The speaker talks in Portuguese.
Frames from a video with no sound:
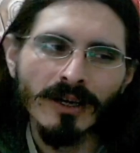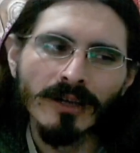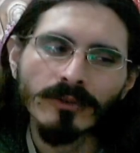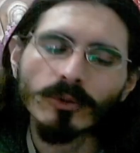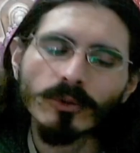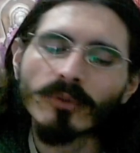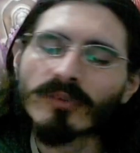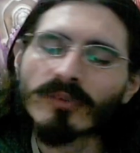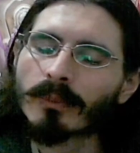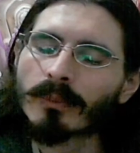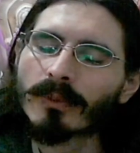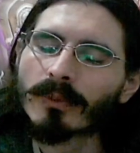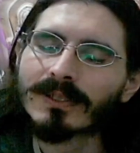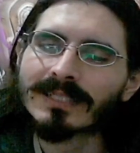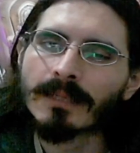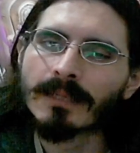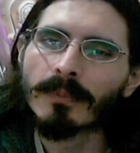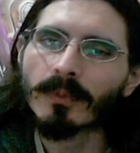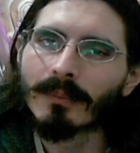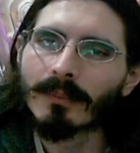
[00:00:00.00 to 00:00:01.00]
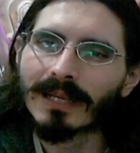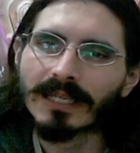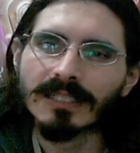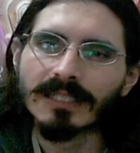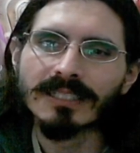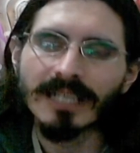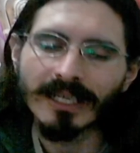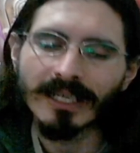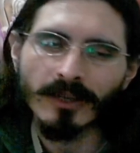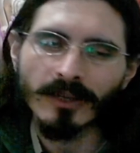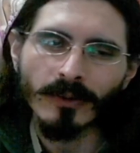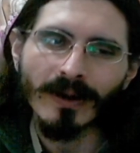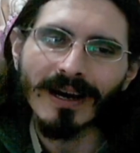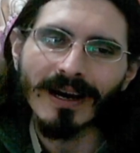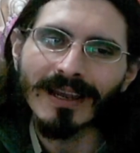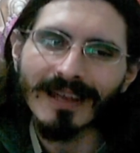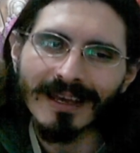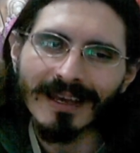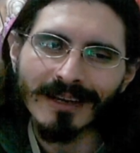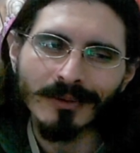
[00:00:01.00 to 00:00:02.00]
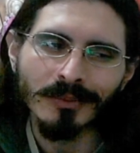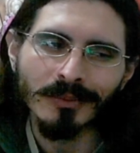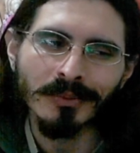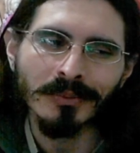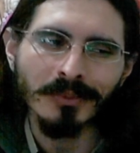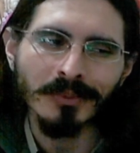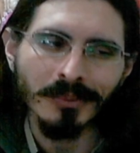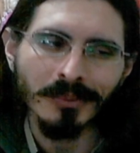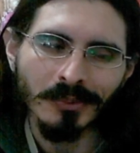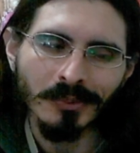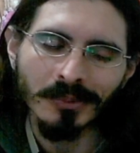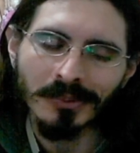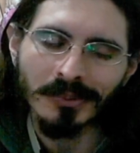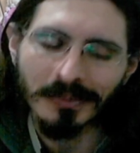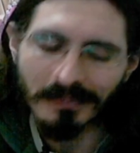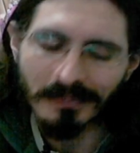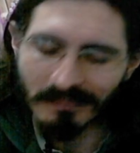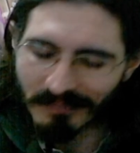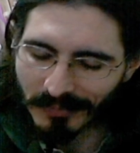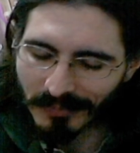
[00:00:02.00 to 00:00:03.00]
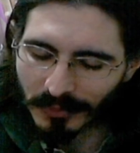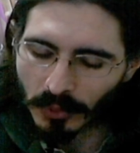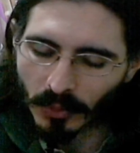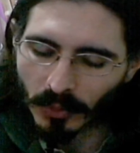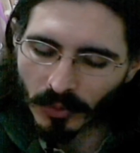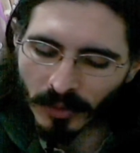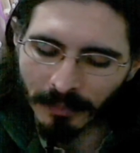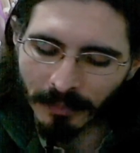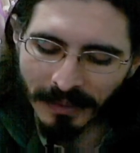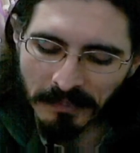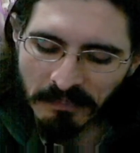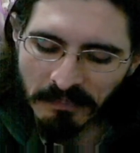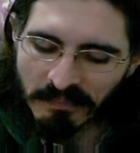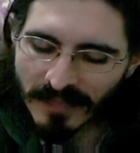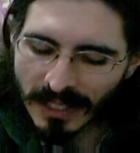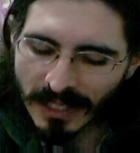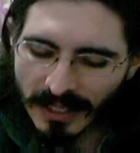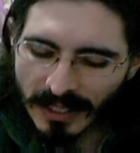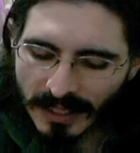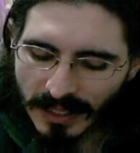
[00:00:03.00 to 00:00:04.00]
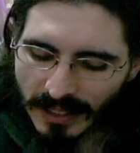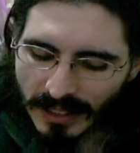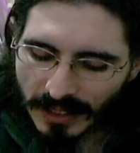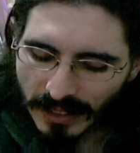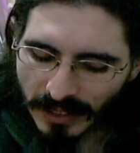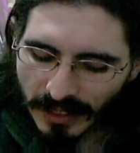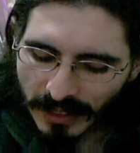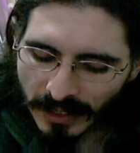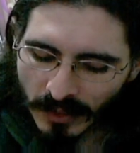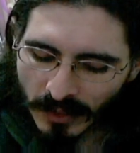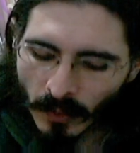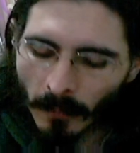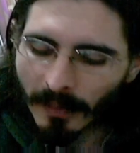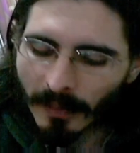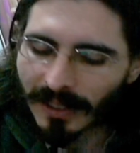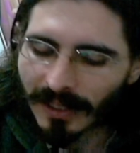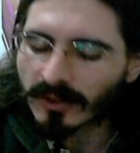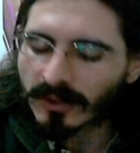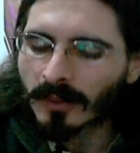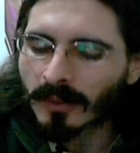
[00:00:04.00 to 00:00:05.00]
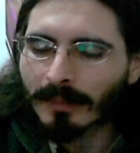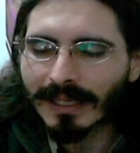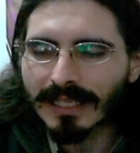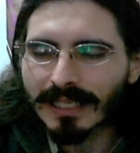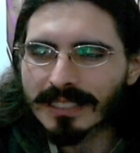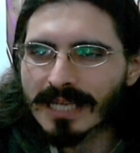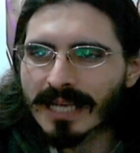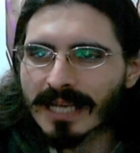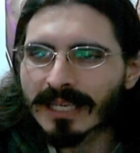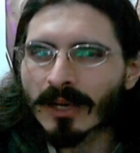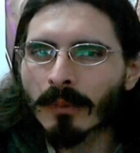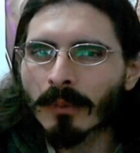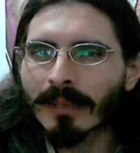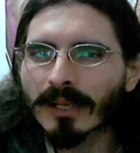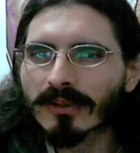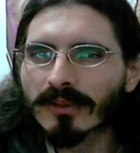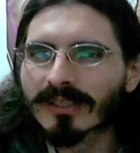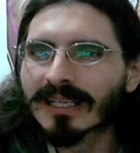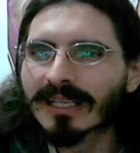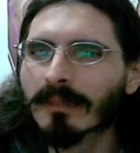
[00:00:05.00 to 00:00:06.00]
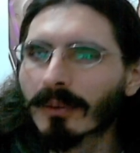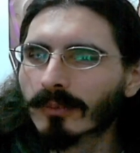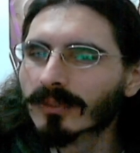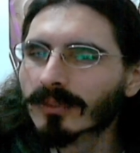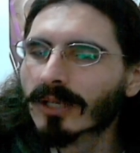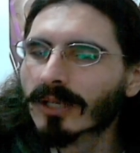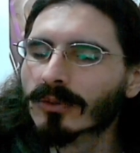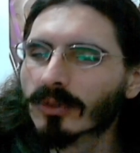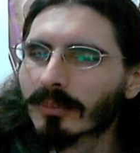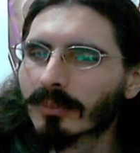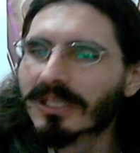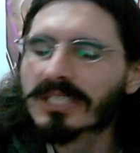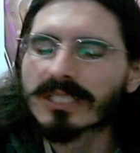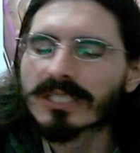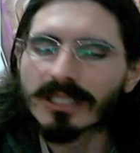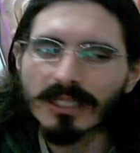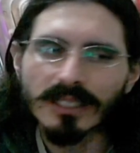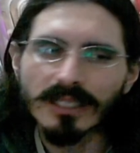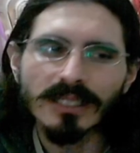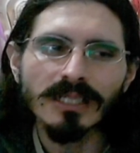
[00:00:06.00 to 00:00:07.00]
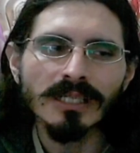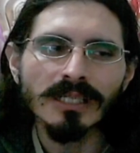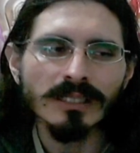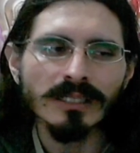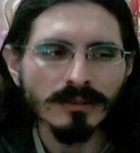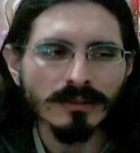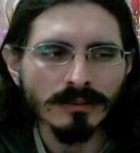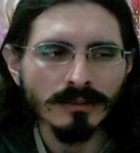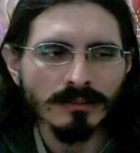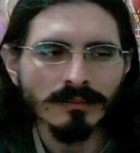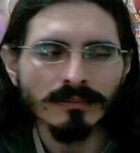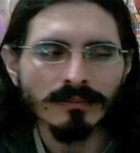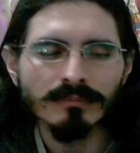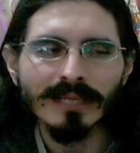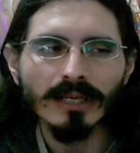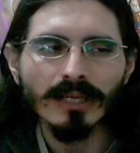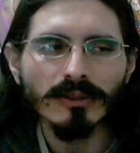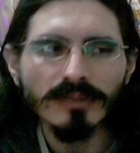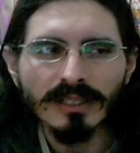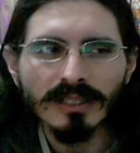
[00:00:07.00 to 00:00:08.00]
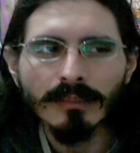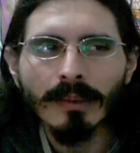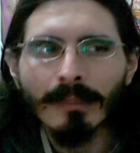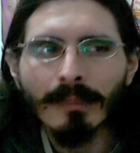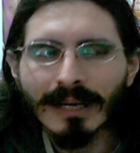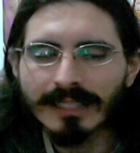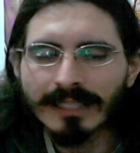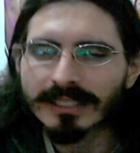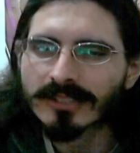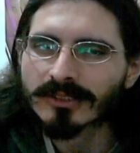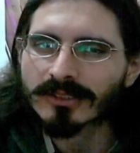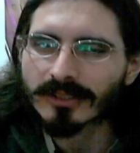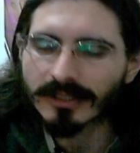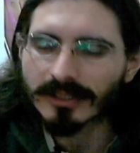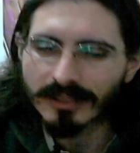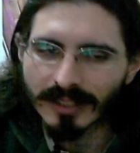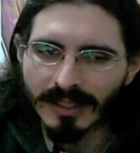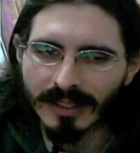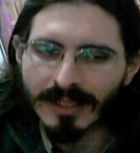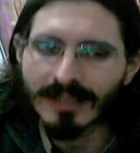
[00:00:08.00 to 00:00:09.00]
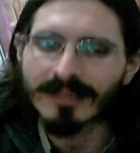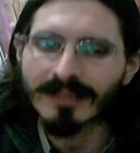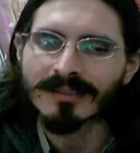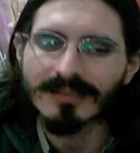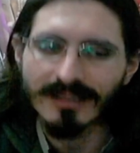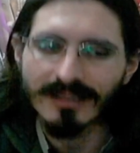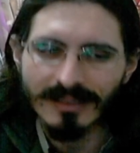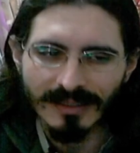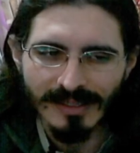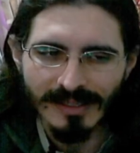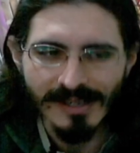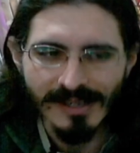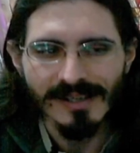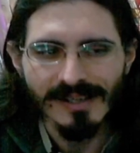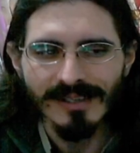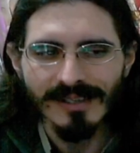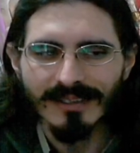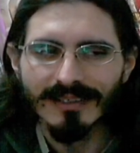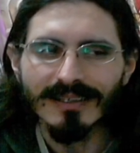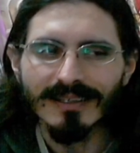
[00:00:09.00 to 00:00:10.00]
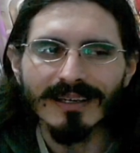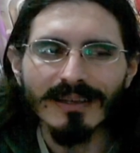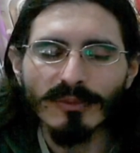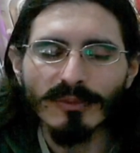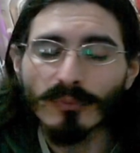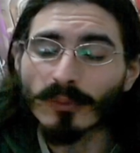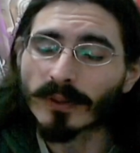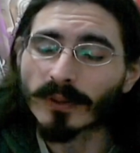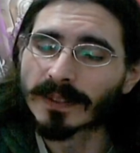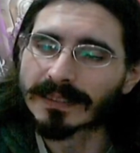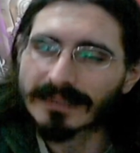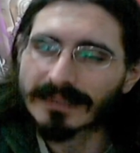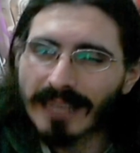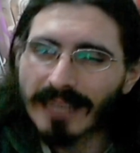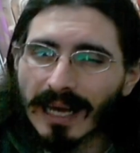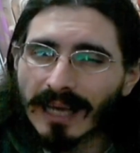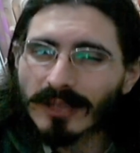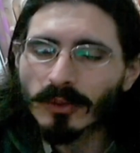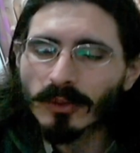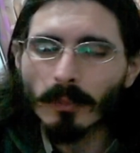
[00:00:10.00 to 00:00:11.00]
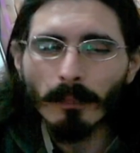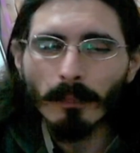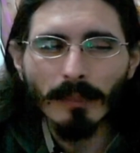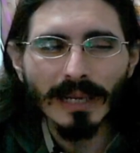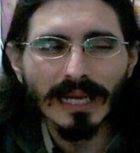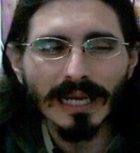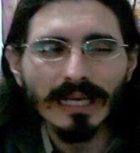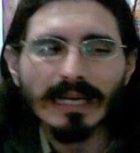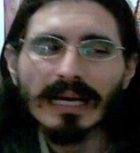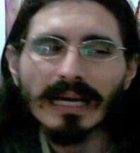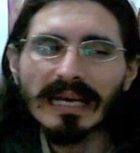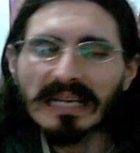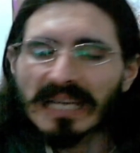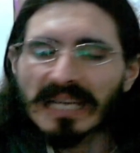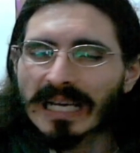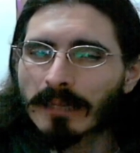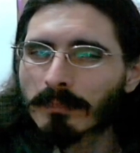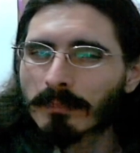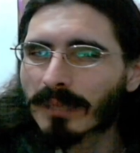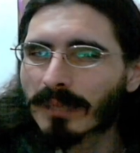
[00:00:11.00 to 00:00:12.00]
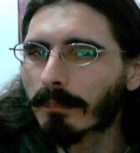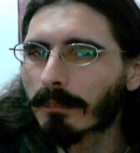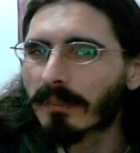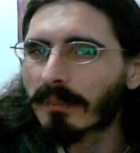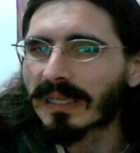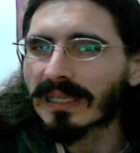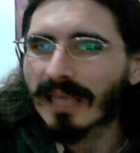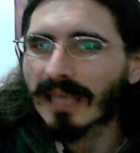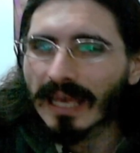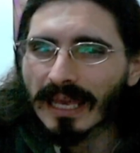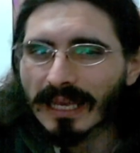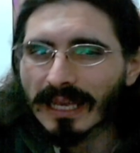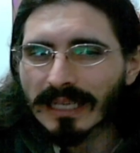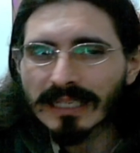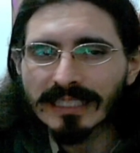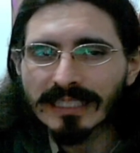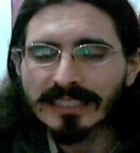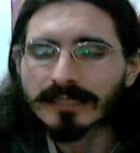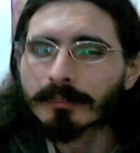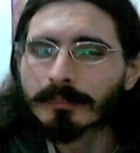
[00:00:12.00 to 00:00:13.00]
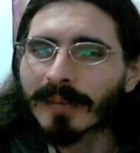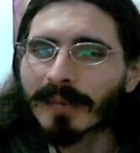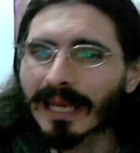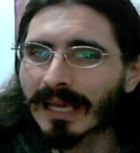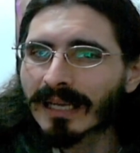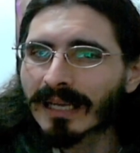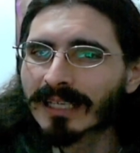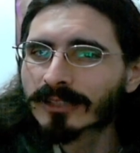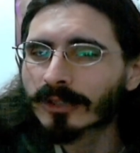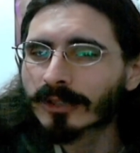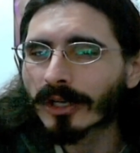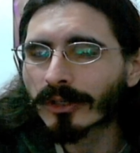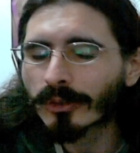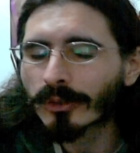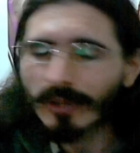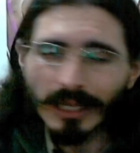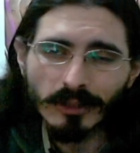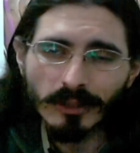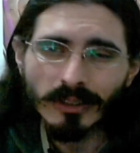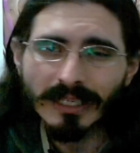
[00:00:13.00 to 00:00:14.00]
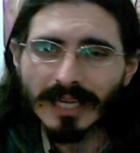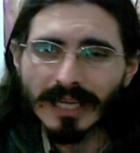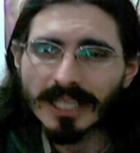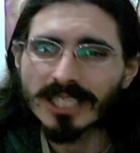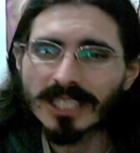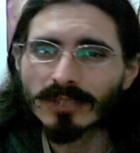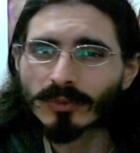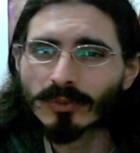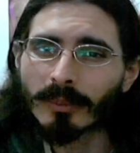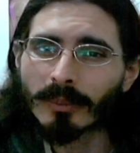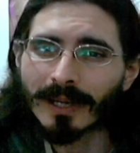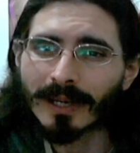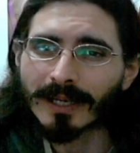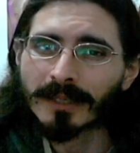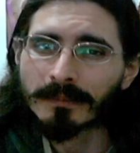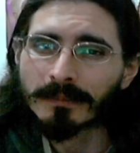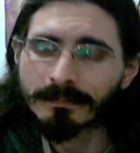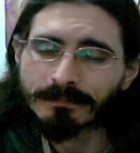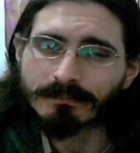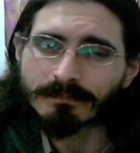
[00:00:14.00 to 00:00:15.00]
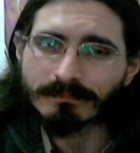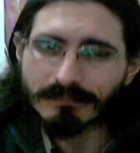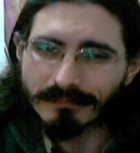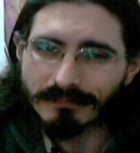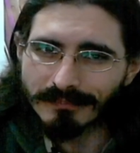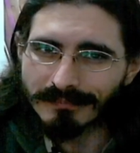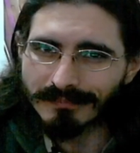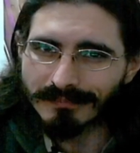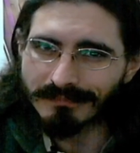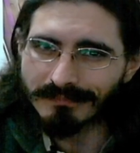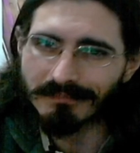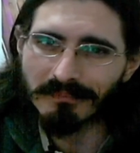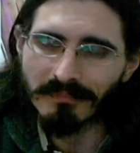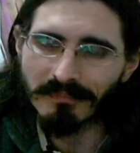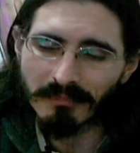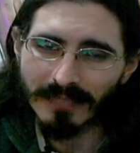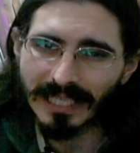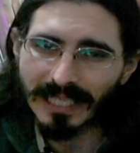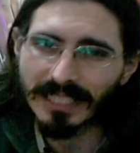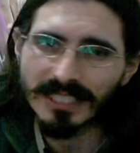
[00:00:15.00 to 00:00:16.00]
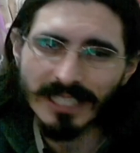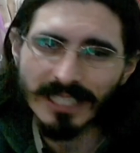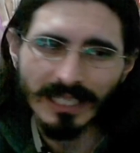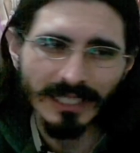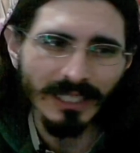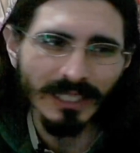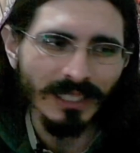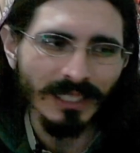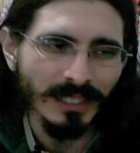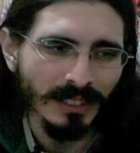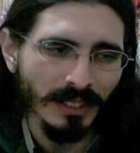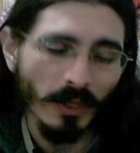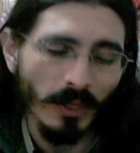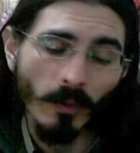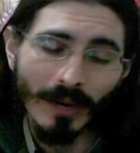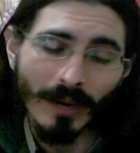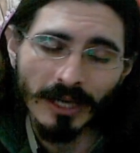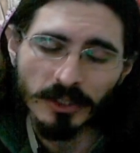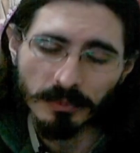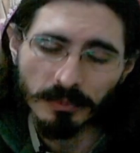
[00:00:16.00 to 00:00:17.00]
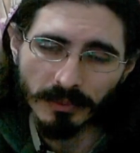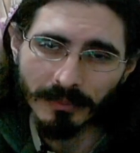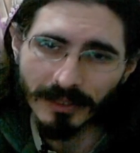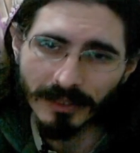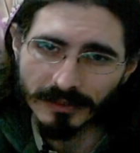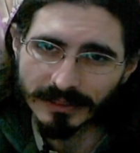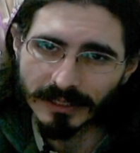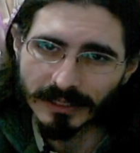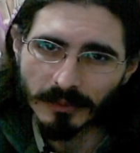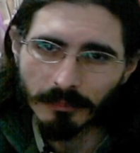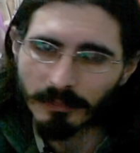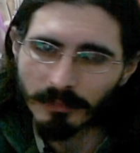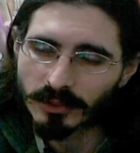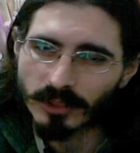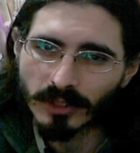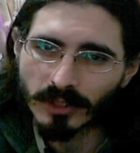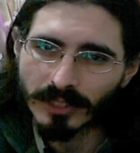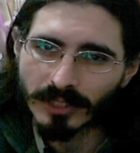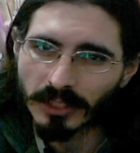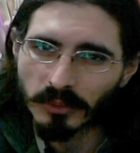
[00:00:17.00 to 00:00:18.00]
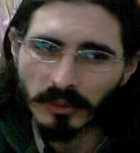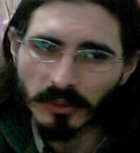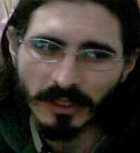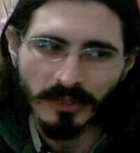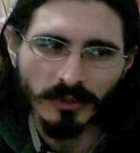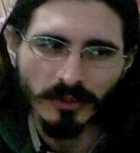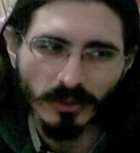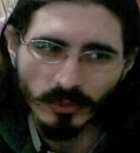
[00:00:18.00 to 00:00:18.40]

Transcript: Estou vendo, por exemplo, o Blackjack com a galera do, do, do clube, e comparado com Blackjack é um melodrama um tanto mexicano, um melodrama mais anos 80, é, forçado pra caramba, piegas, brega, só que no lado negativo do brega. Blackjack, ele, eu acho pelo menos, né? O pessoal tá adorando.